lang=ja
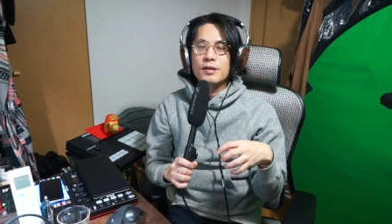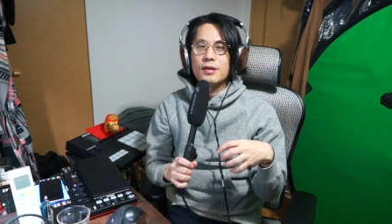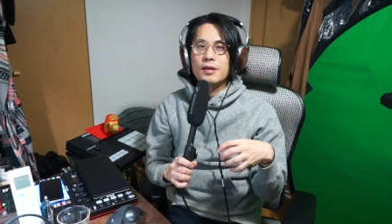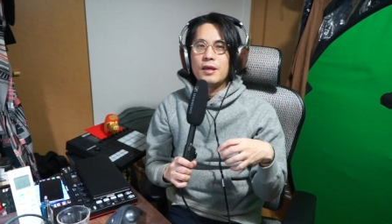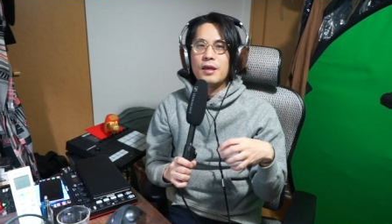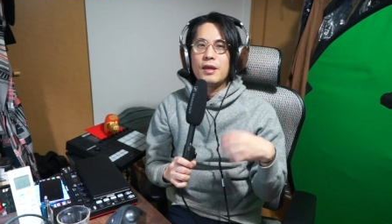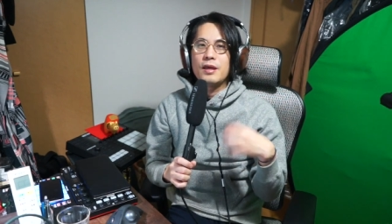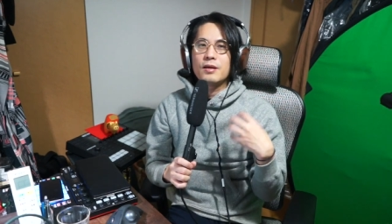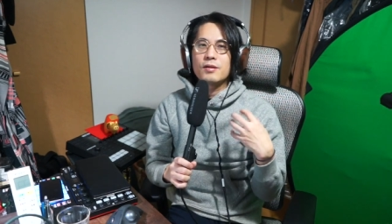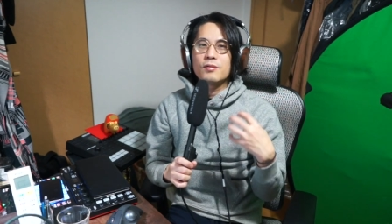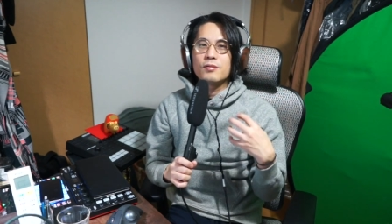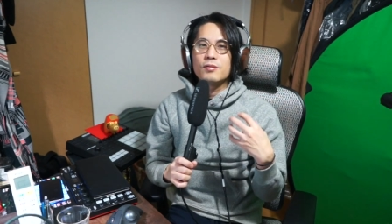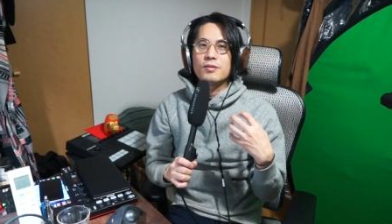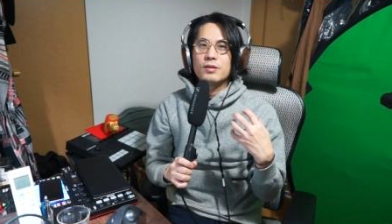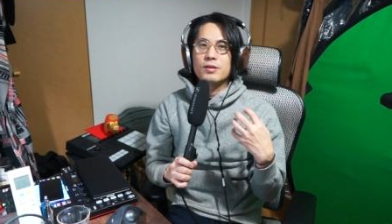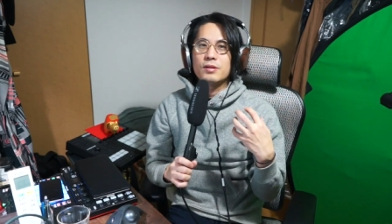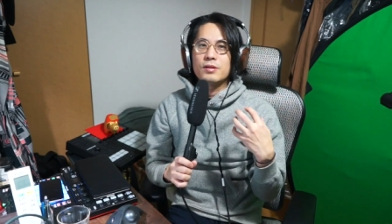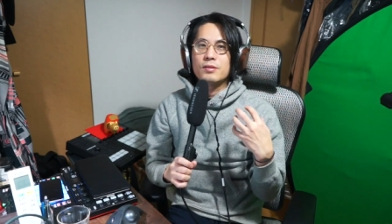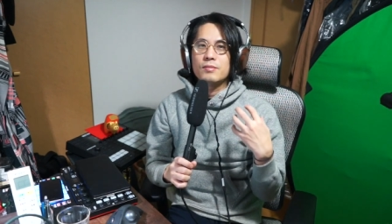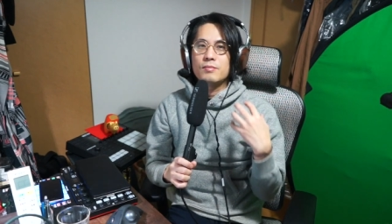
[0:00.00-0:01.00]
英語を
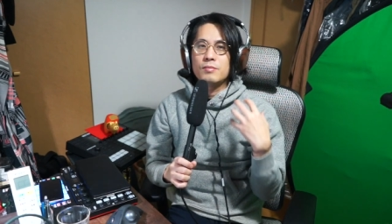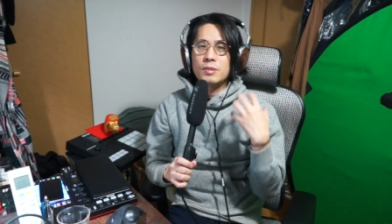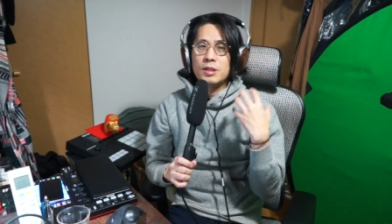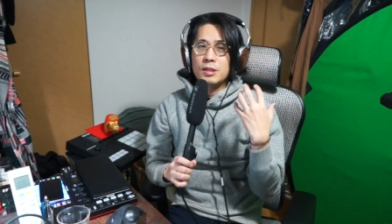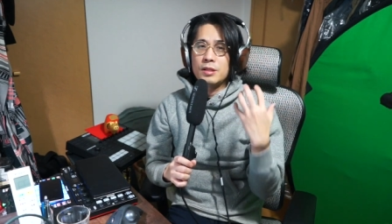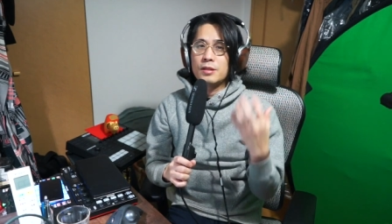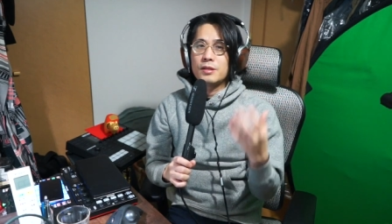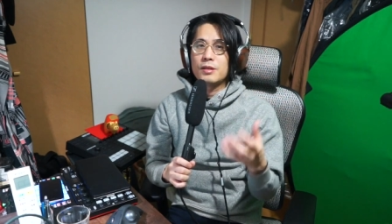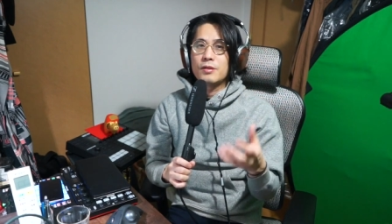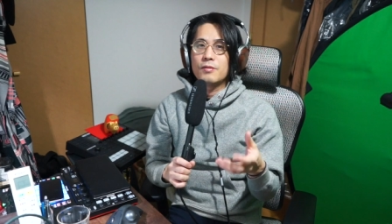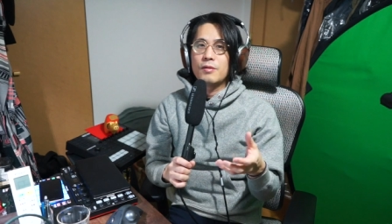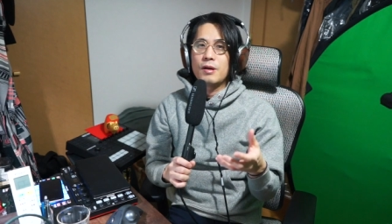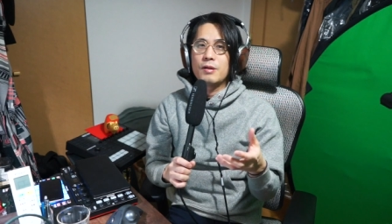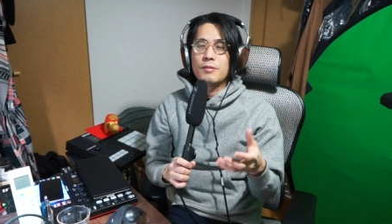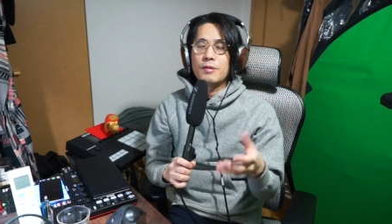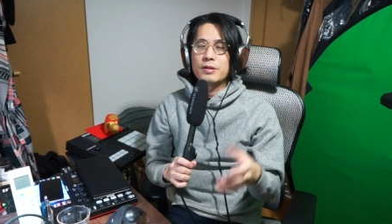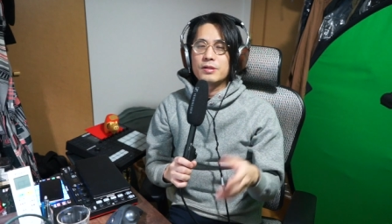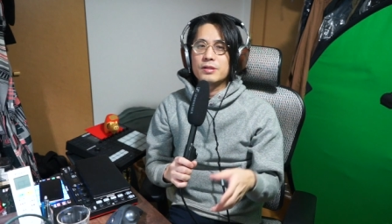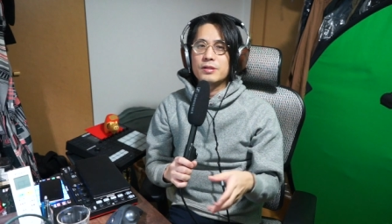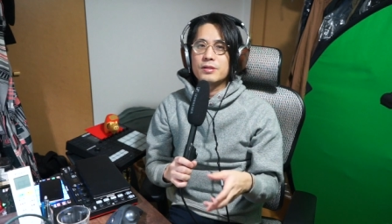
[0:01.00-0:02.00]
みんなで
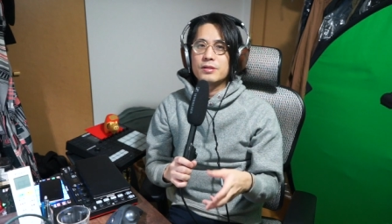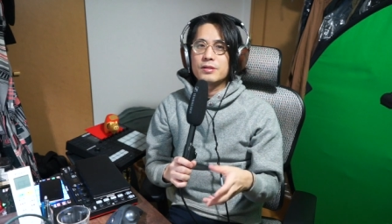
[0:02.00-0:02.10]
ワイワイ